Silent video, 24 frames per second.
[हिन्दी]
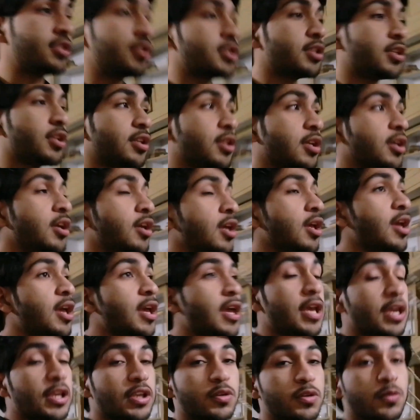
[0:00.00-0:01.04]
लेट जाना था
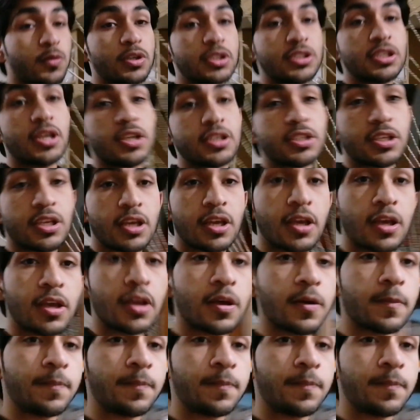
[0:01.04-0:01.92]
इस वजह से